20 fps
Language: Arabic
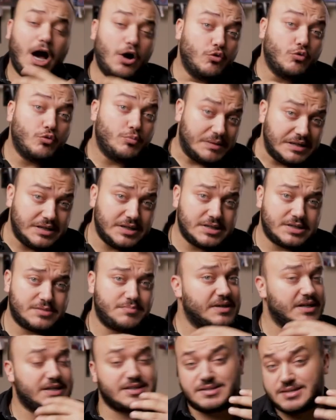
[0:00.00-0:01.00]
او
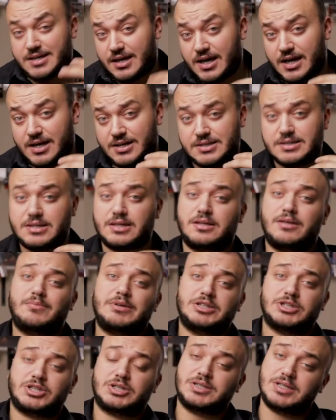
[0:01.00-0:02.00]
بالنسبه لي صراحه
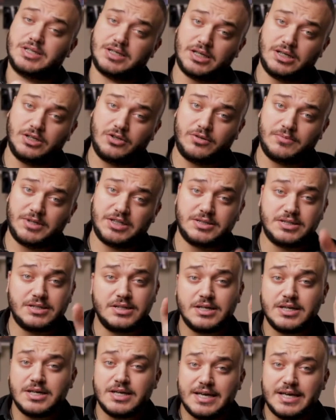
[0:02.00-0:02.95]
لاستخدامات شخصيه كلماتي